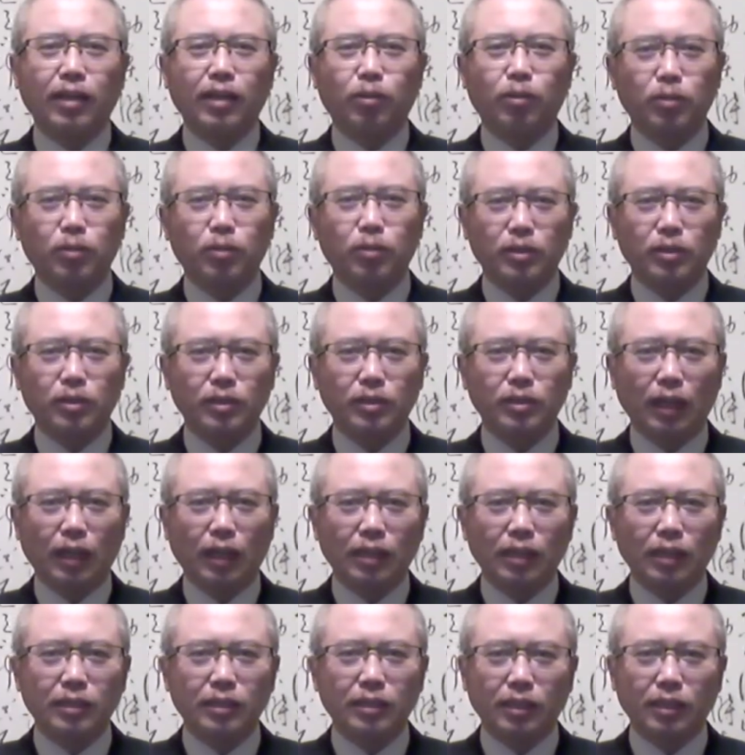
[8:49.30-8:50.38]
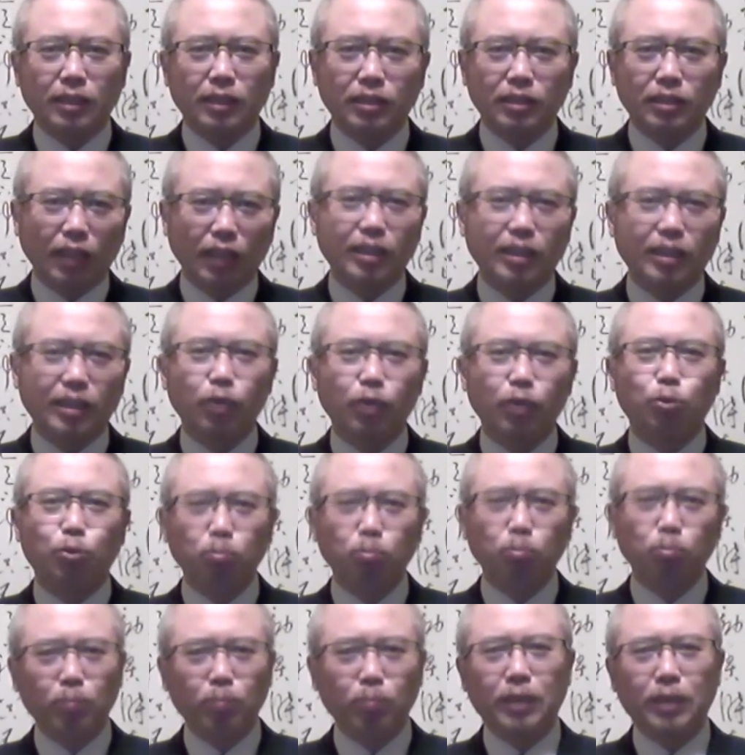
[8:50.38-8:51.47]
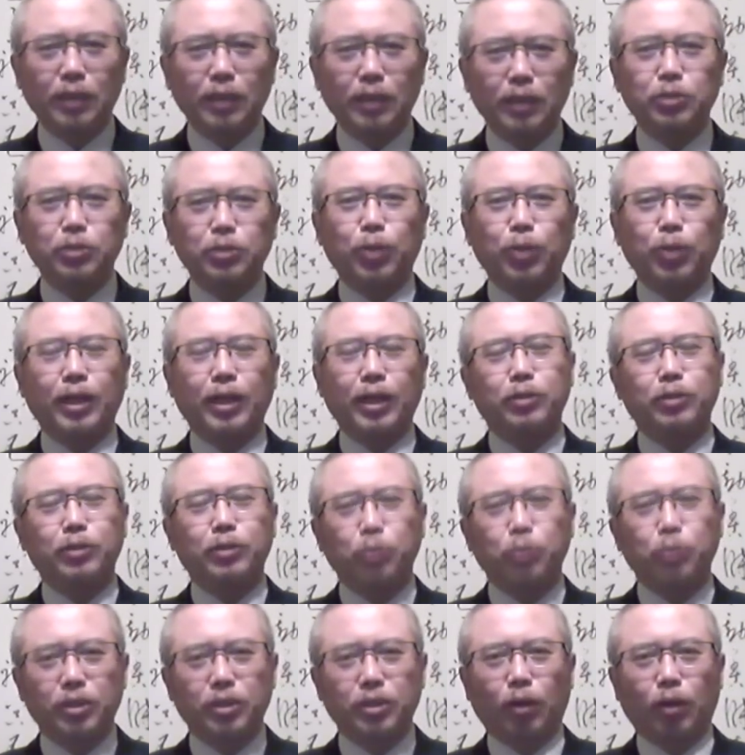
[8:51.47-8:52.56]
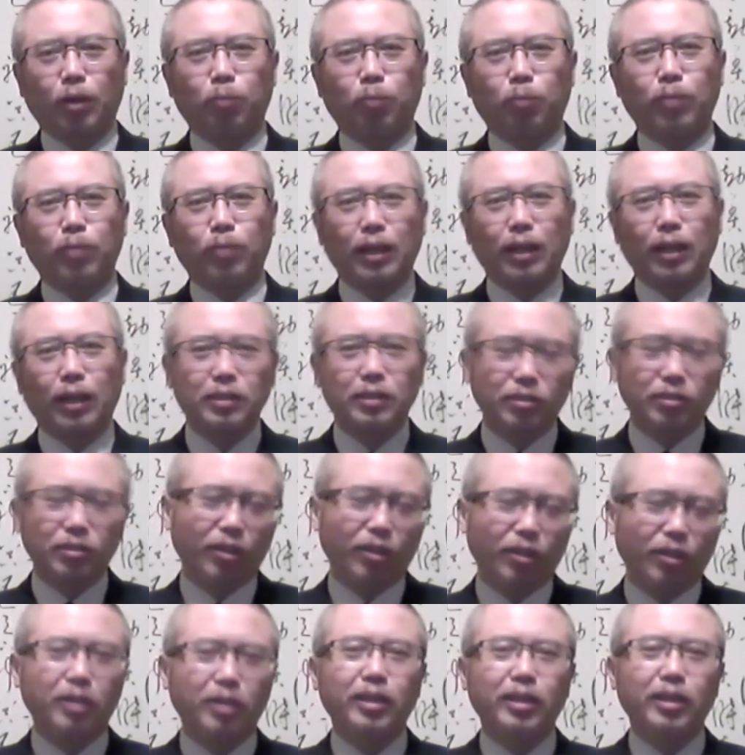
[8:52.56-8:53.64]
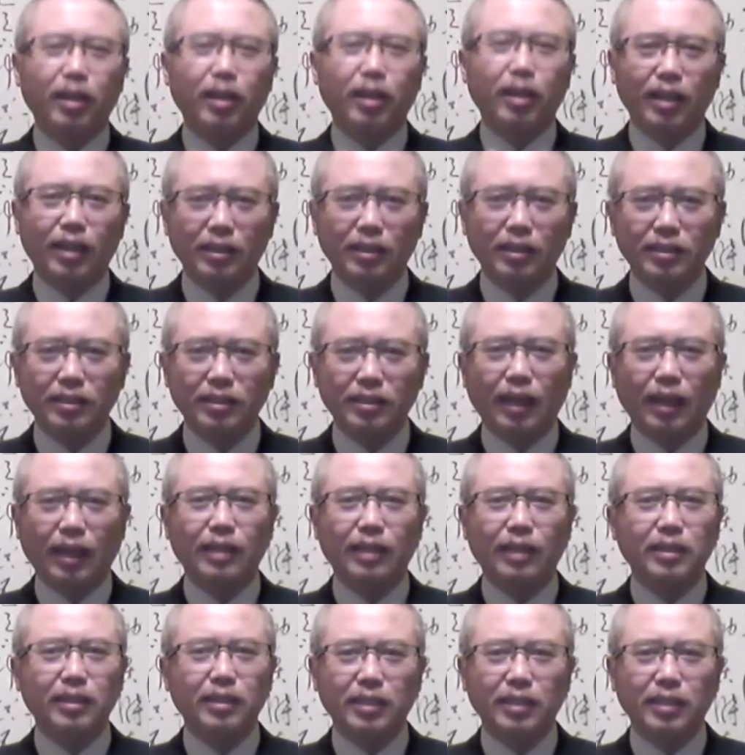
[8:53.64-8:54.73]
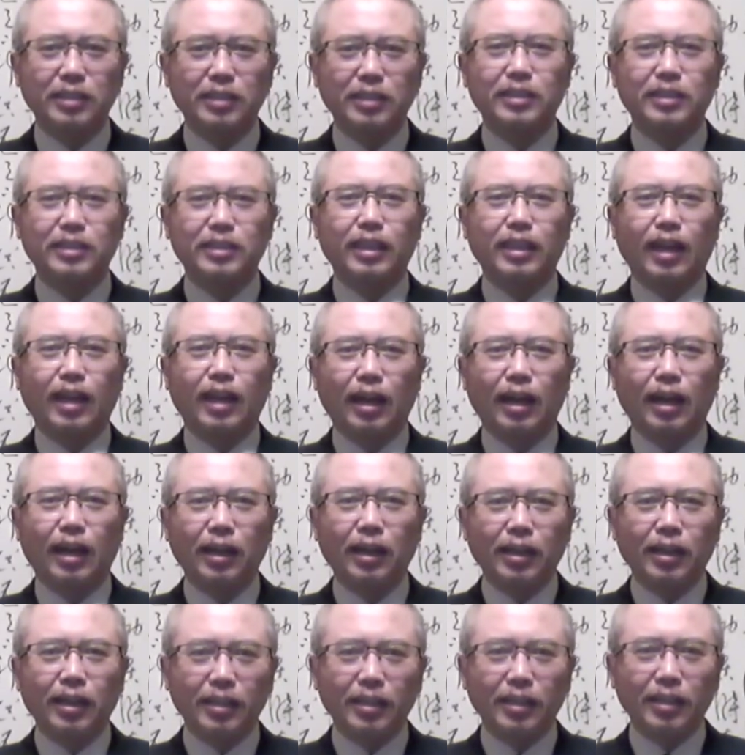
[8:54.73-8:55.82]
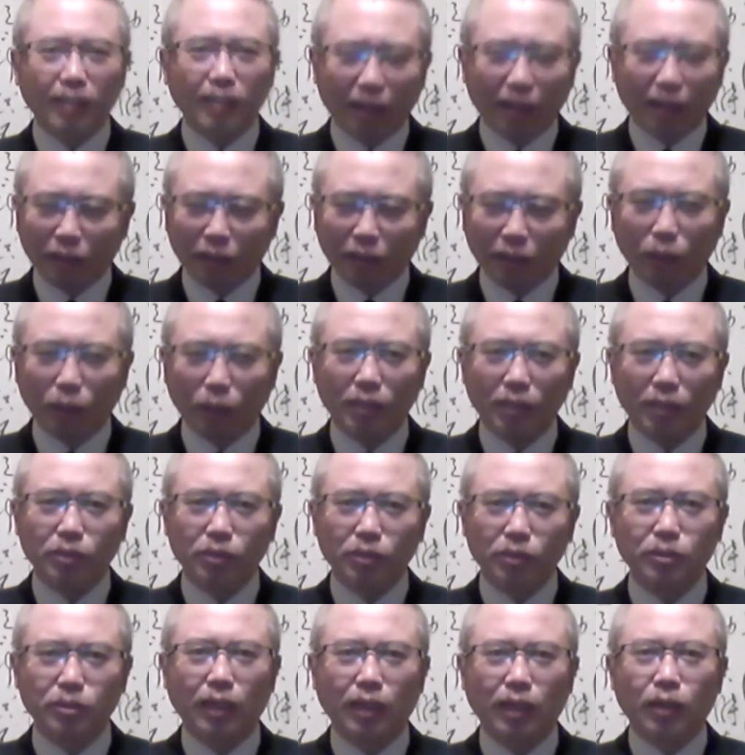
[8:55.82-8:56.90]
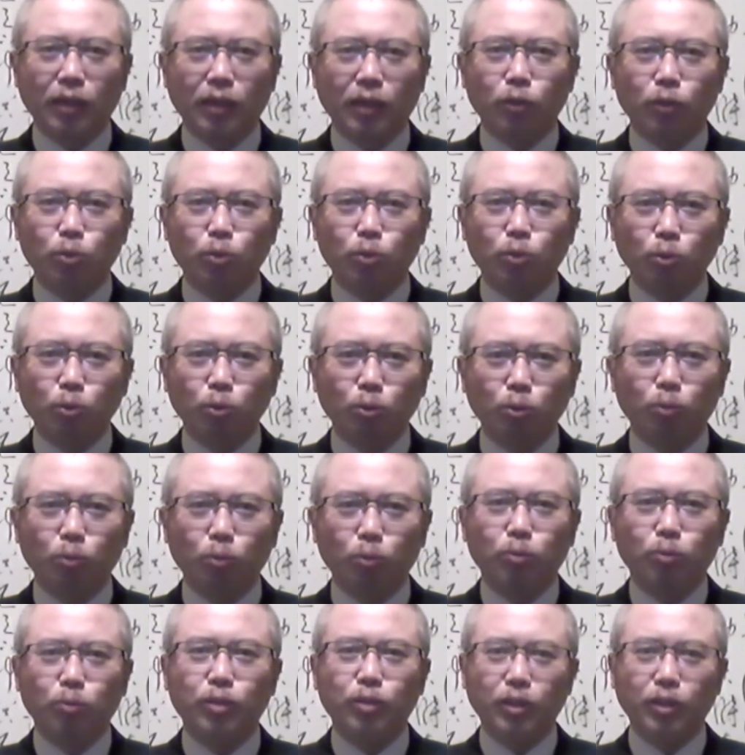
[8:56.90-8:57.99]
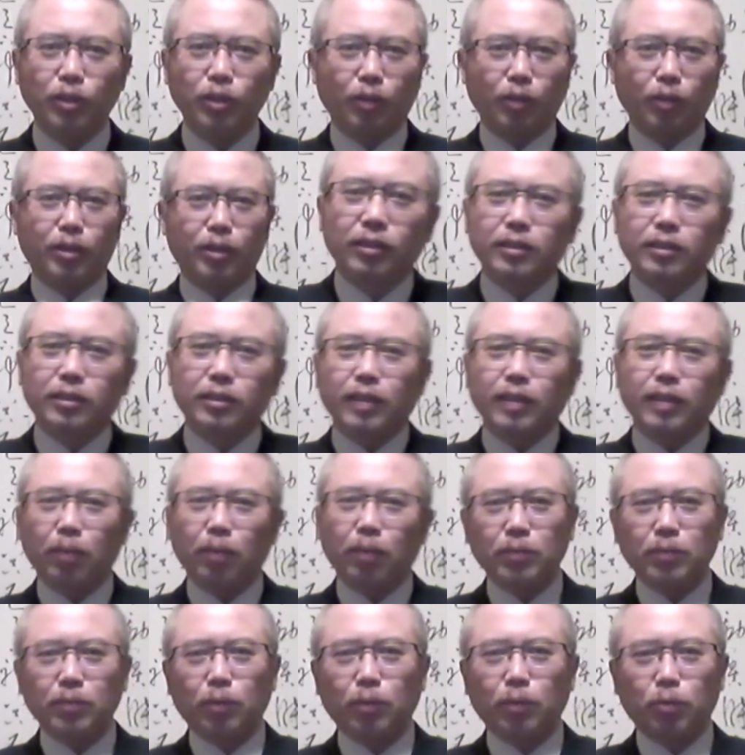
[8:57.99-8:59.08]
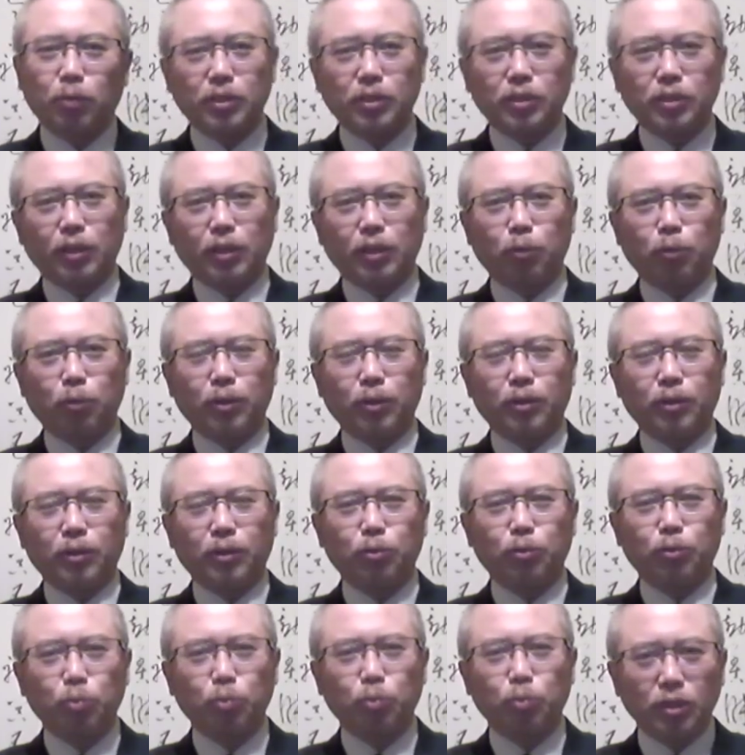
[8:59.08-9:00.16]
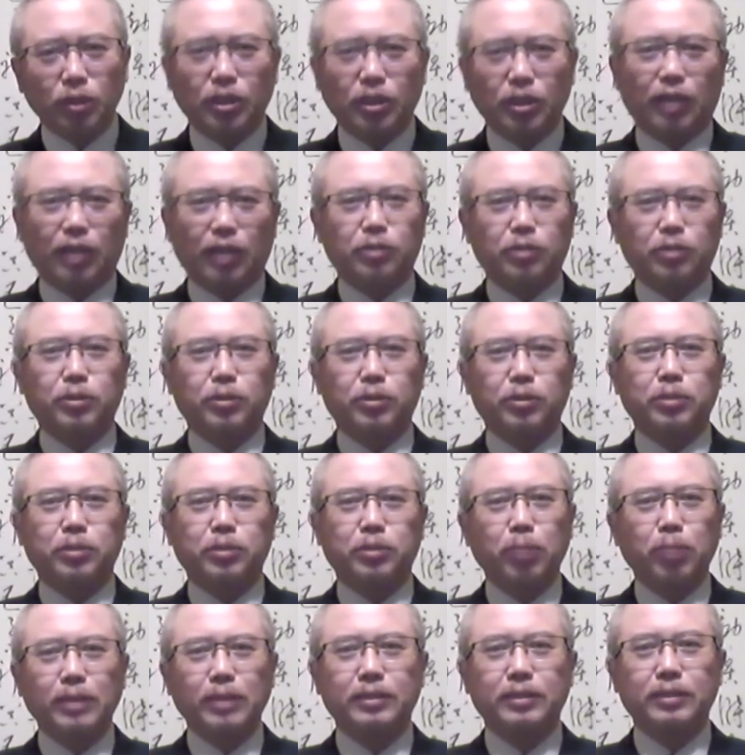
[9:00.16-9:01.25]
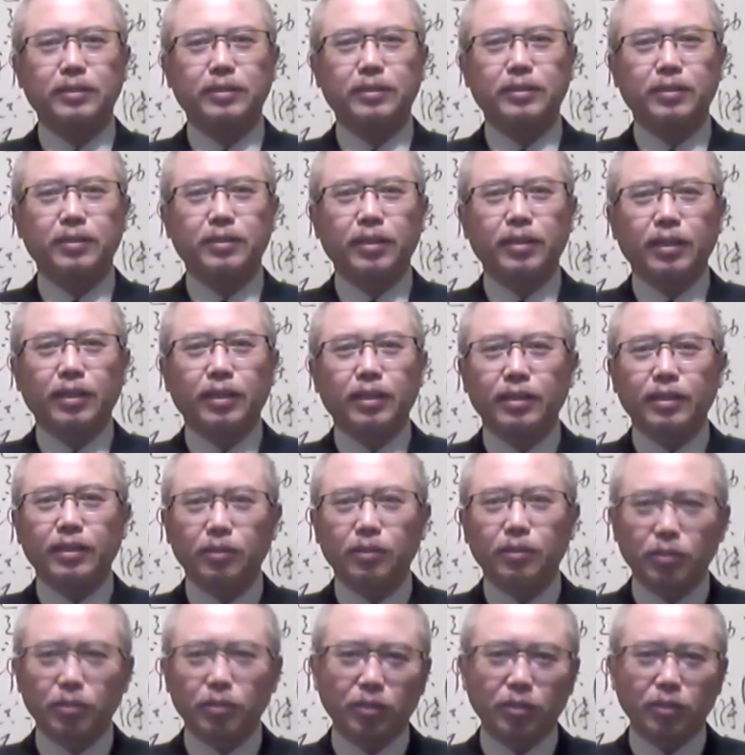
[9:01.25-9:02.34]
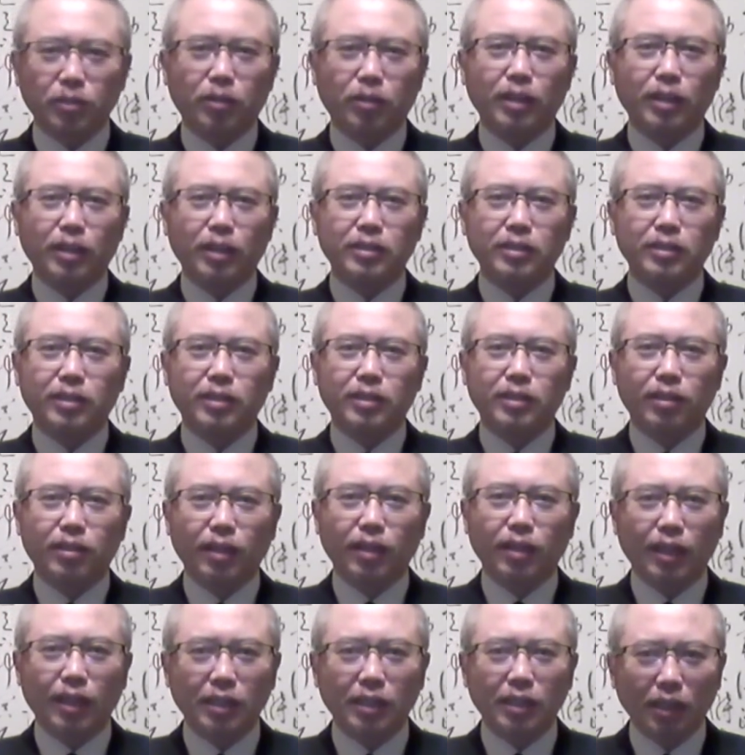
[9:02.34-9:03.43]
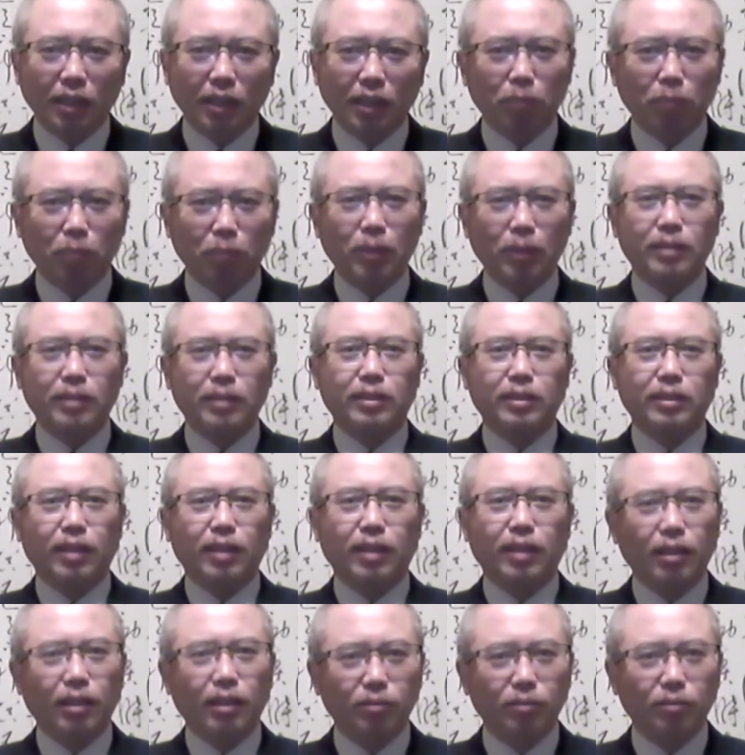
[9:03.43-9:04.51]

或者是啊。这个加强军备的资源呢就越少，那西方人当然是啊乐见其成的啊。第二个原因就是中共领导人他们在国际上混最讲究的是面子，有时候啊你只要让他赢个面子，他就